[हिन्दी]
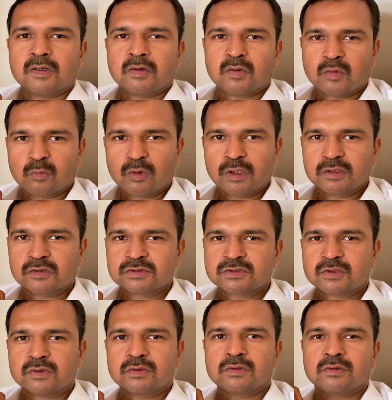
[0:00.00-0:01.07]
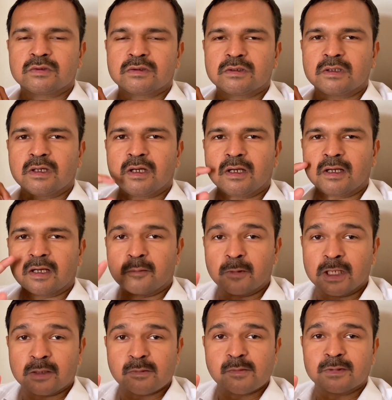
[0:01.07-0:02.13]
गुड मॉर्निंग दोस्तों
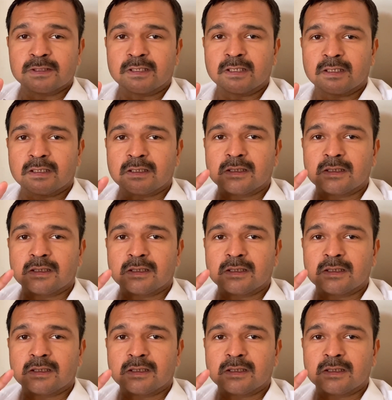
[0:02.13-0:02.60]
कमेंट में बताना